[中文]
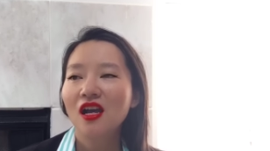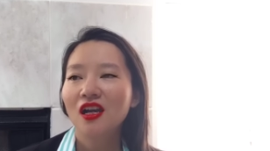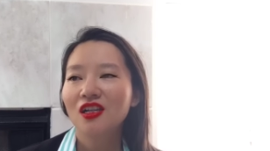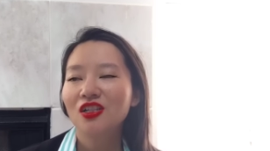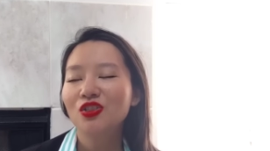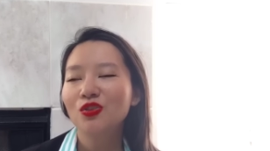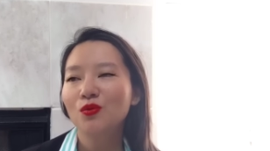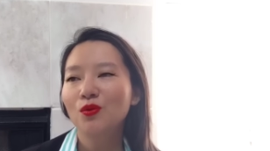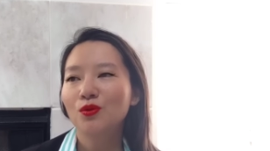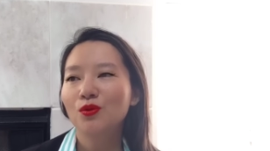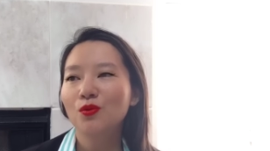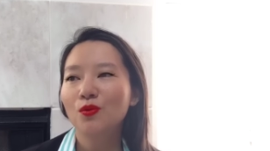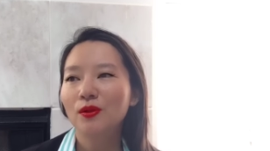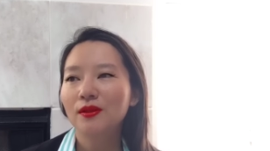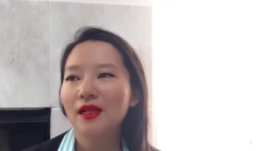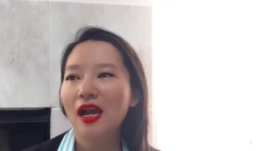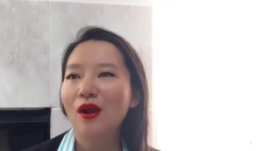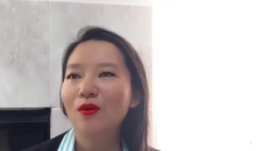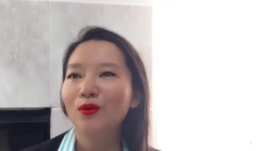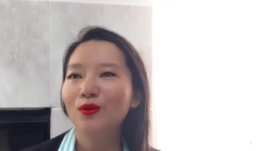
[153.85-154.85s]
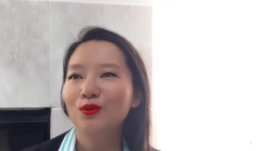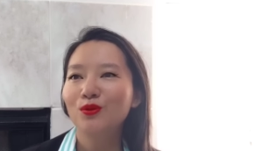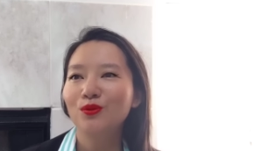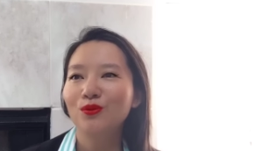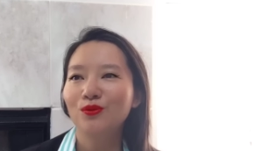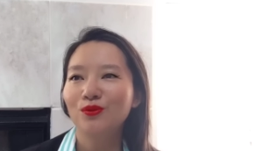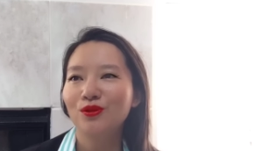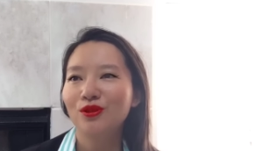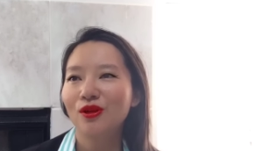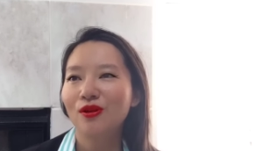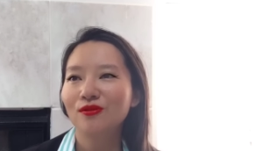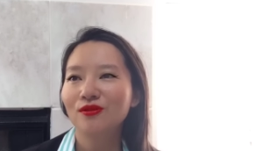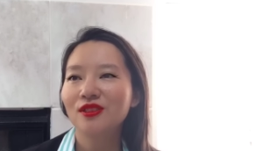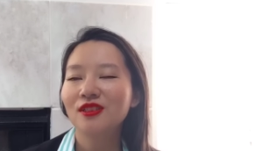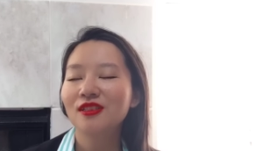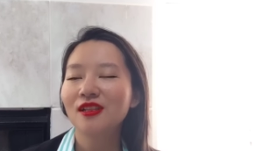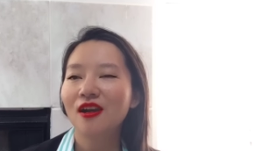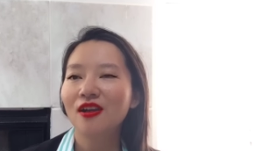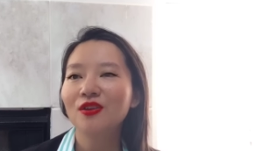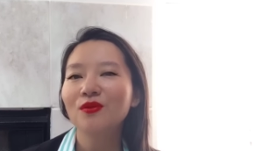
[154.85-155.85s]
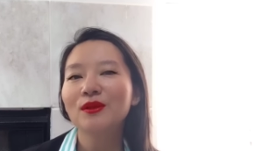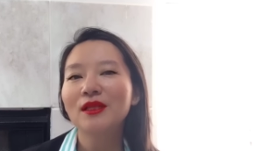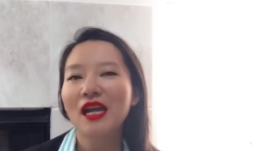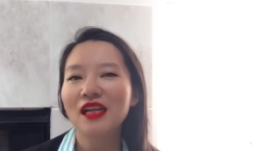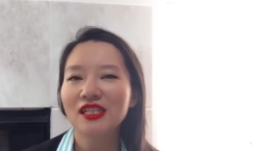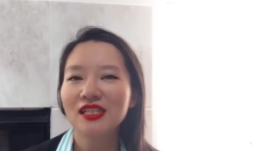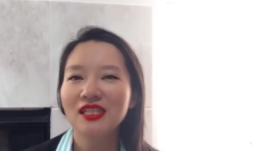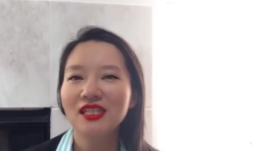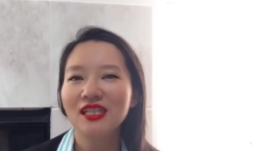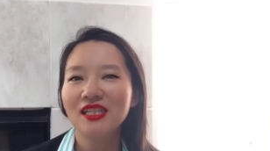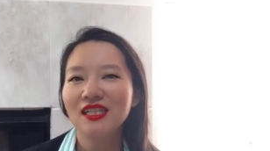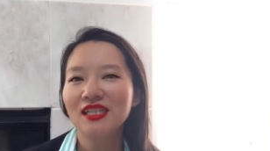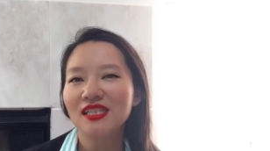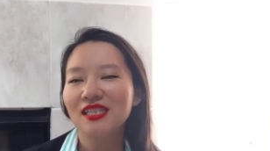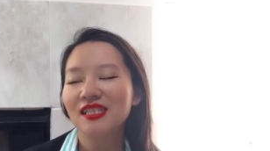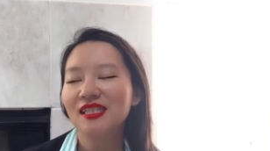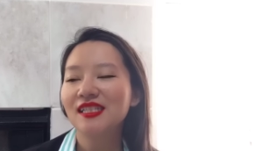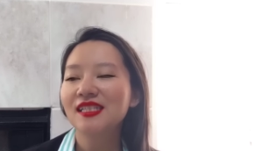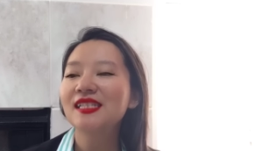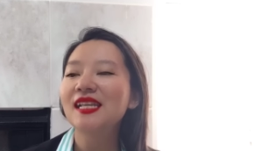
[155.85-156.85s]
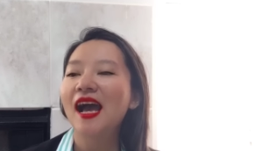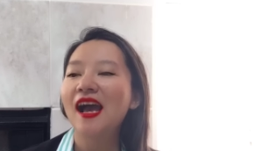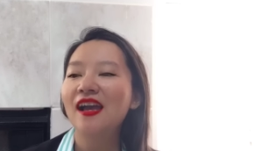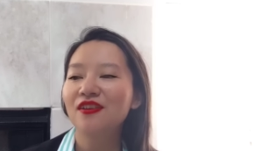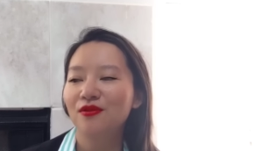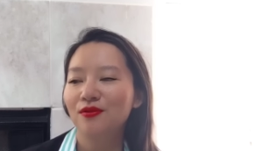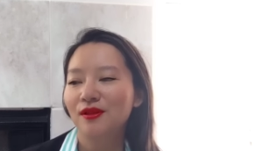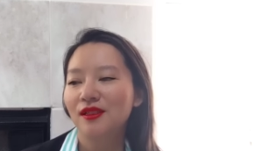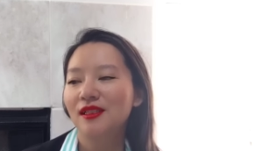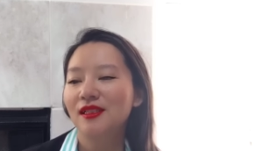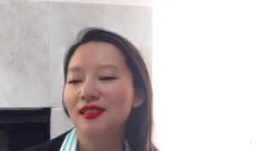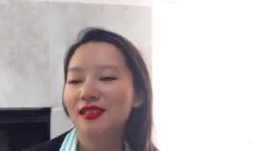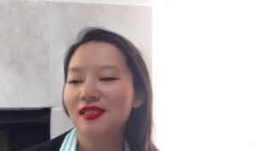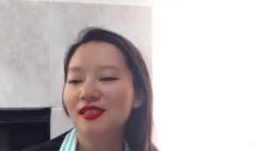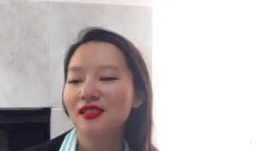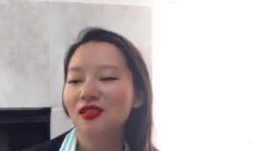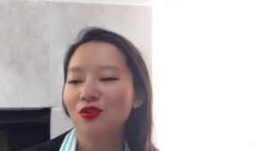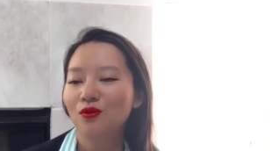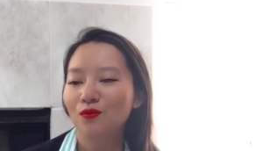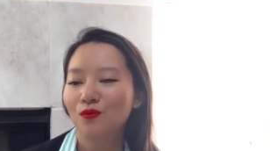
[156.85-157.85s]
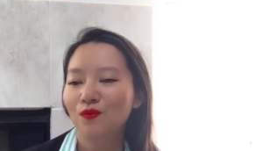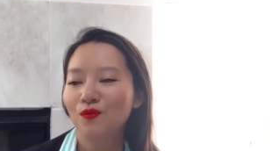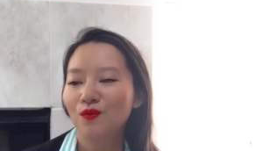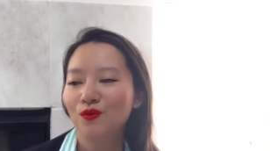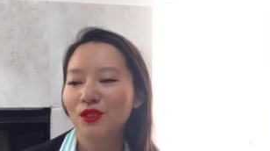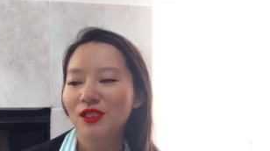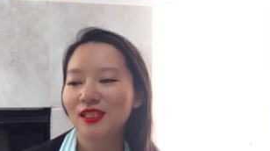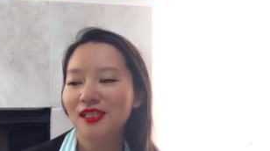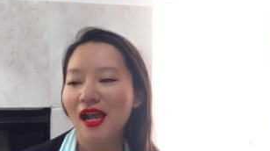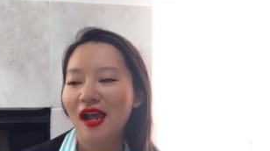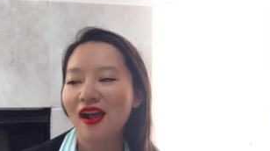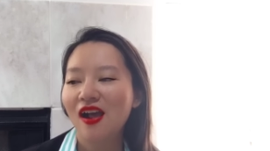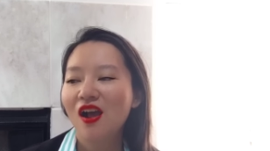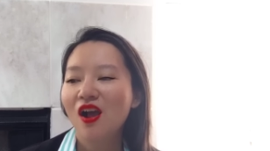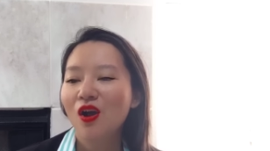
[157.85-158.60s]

可是我说我拿回去有时候吃到，因为它是一个星期才有的一次的农夫市场，